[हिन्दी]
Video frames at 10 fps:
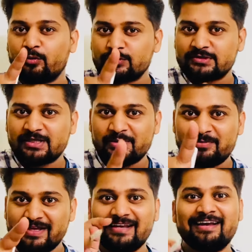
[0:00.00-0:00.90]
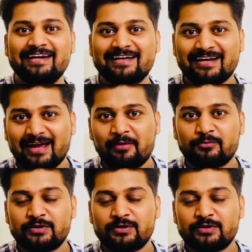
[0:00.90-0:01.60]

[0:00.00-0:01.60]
उससे भी रिलेट करके आपको